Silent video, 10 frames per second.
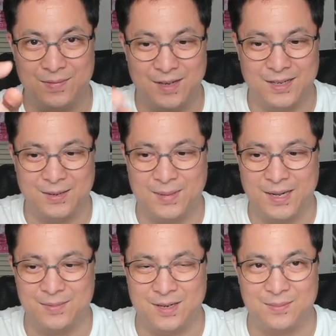อันนี้ภา
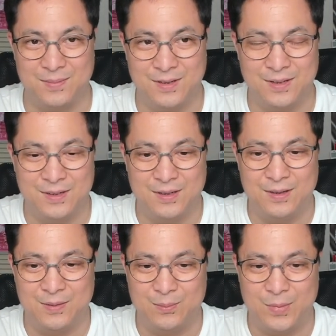พจาก
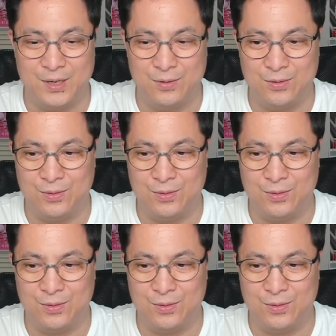บริโอ